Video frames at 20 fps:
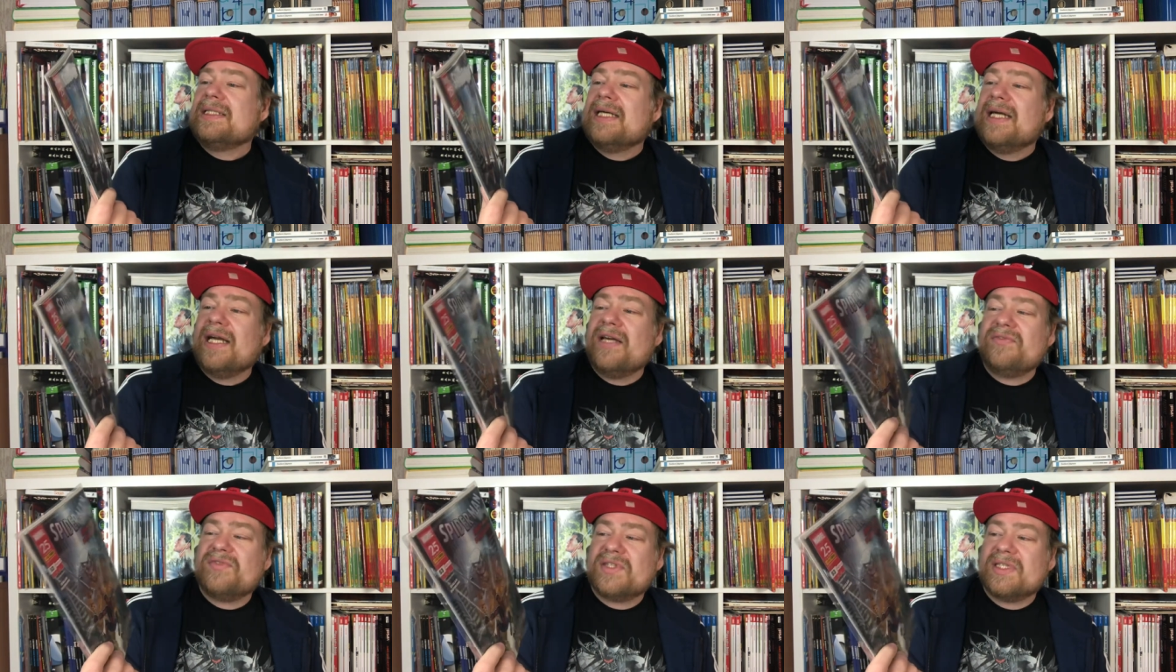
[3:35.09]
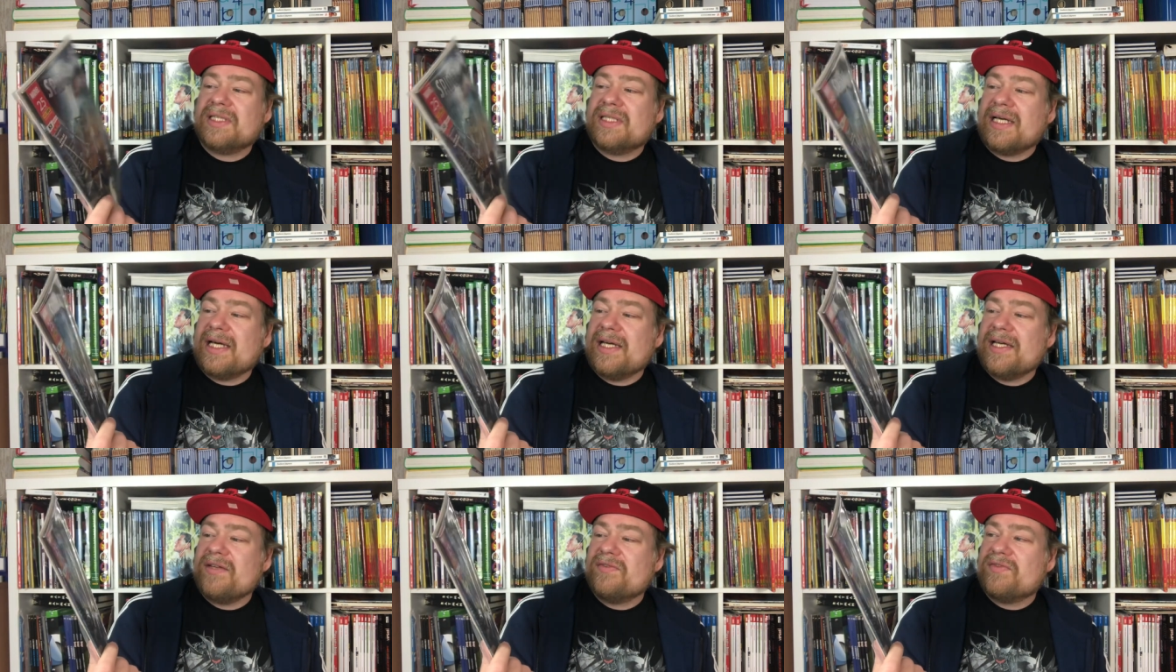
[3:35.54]
Heft
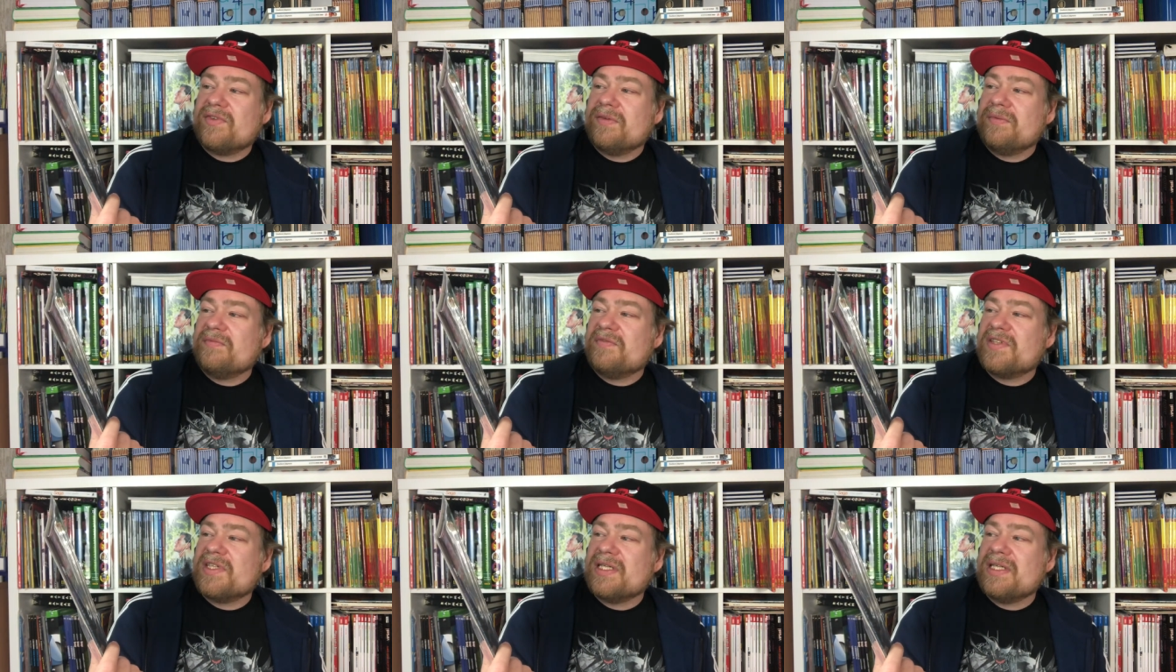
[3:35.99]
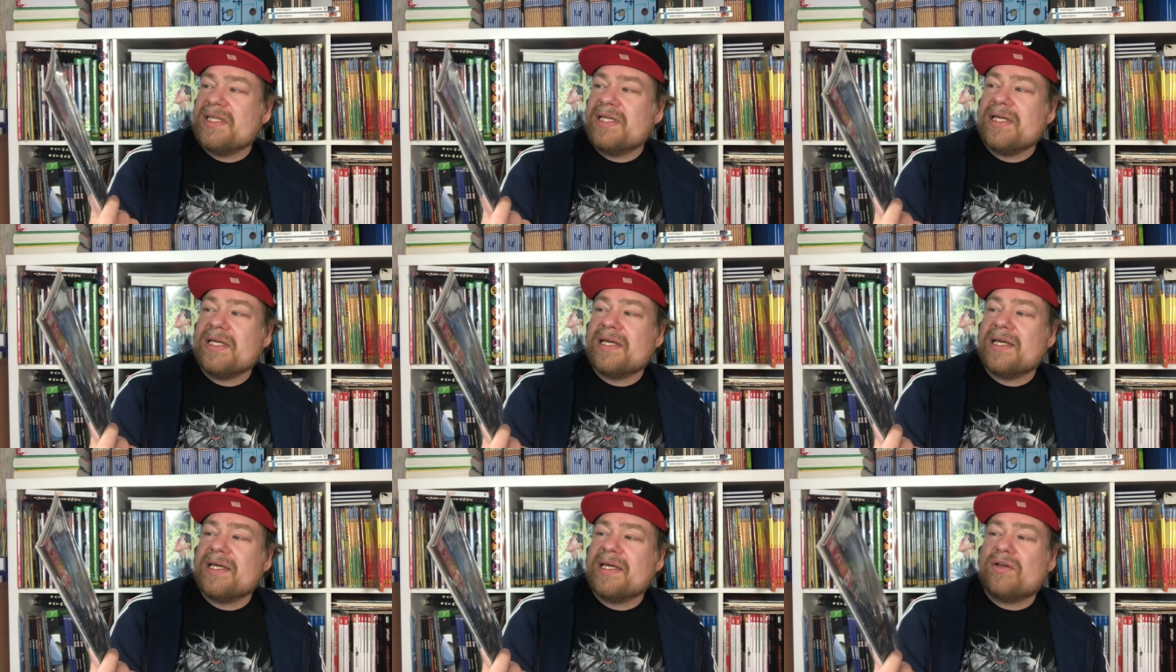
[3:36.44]
53
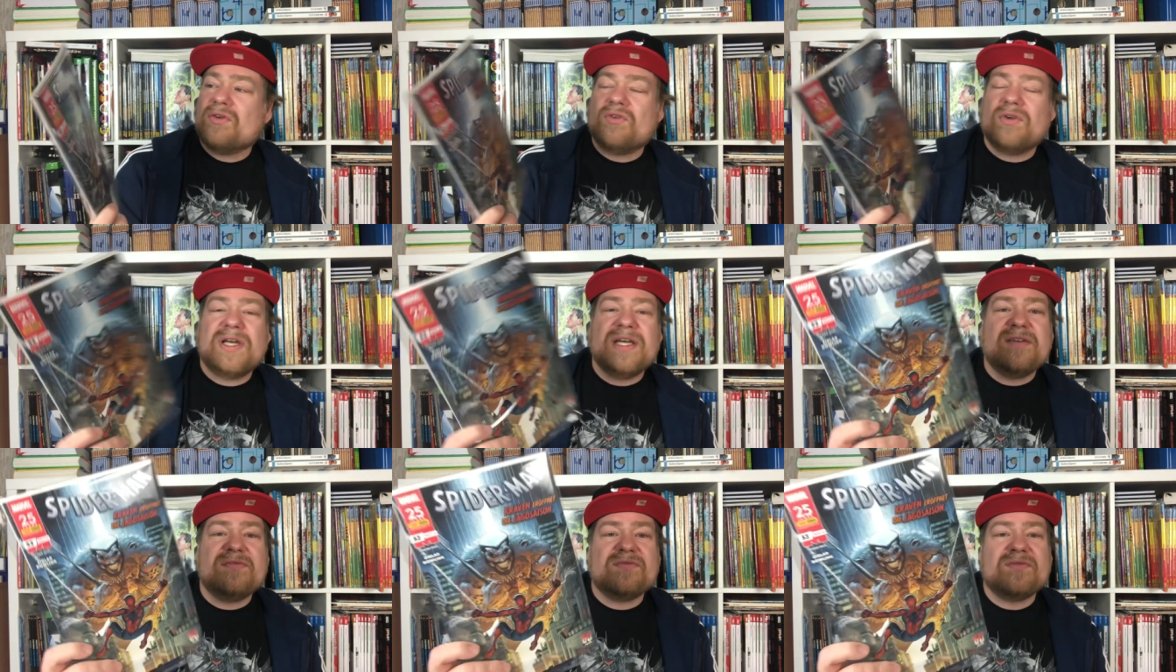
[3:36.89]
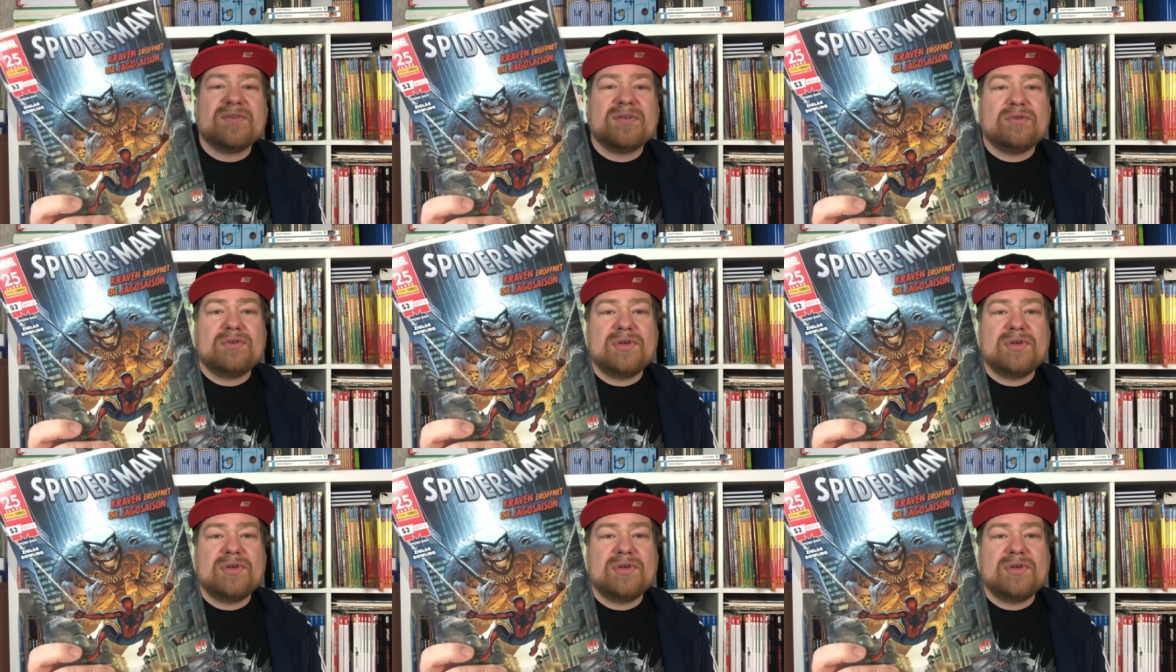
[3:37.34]
hier gegen Craven.